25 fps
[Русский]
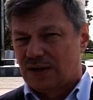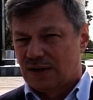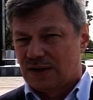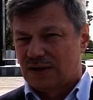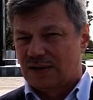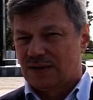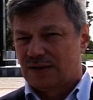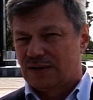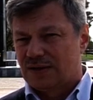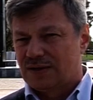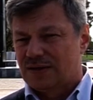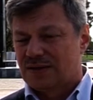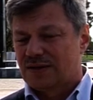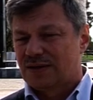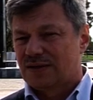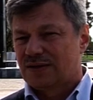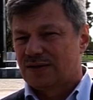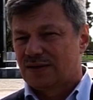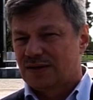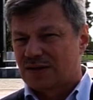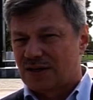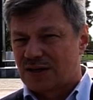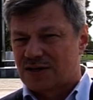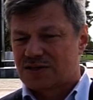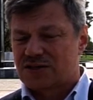
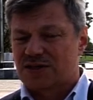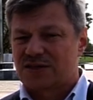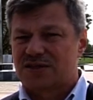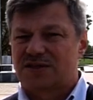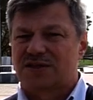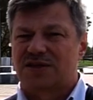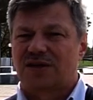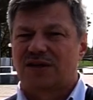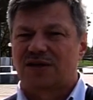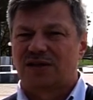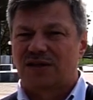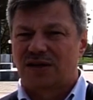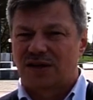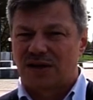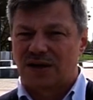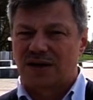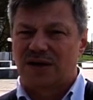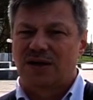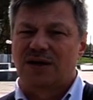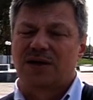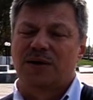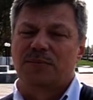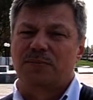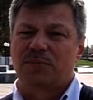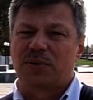Э, наша
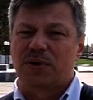страна